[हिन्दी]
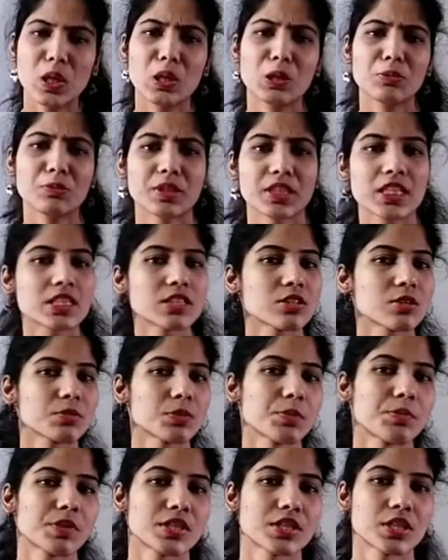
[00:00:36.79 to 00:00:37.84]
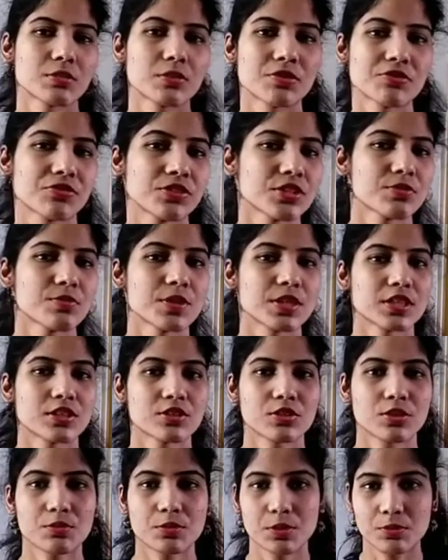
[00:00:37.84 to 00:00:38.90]
और मेथड्स ऑफ प्रिपरेशन में फर्स्ट
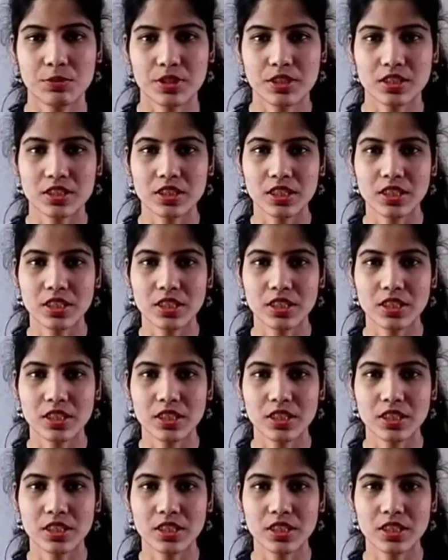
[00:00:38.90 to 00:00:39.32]
मेथड्स ऑफ प्रिपरेशन